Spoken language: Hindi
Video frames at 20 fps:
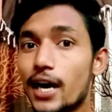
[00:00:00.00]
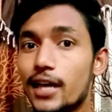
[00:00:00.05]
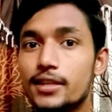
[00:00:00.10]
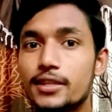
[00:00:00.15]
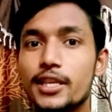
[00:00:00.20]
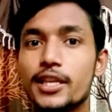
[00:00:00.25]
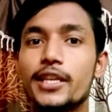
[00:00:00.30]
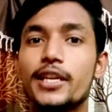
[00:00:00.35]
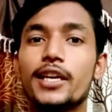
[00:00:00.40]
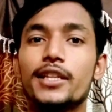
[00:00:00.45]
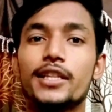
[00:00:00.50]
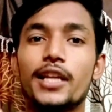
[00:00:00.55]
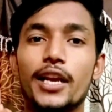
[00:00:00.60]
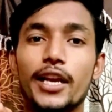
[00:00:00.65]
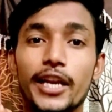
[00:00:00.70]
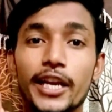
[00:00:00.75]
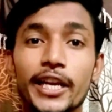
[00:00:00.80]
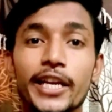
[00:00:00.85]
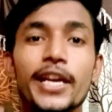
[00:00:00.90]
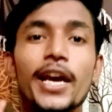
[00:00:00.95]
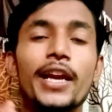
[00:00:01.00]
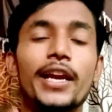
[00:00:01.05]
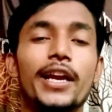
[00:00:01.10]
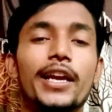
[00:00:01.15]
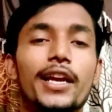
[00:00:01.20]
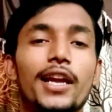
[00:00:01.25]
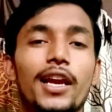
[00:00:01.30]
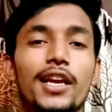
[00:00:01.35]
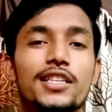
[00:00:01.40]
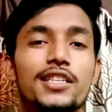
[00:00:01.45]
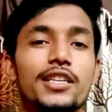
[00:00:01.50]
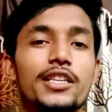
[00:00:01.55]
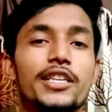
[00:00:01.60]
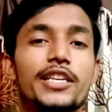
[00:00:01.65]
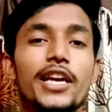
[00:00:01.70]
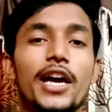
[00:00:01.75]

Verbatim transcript: सात दिन के अंदर इंडिया नेट कलेक्शन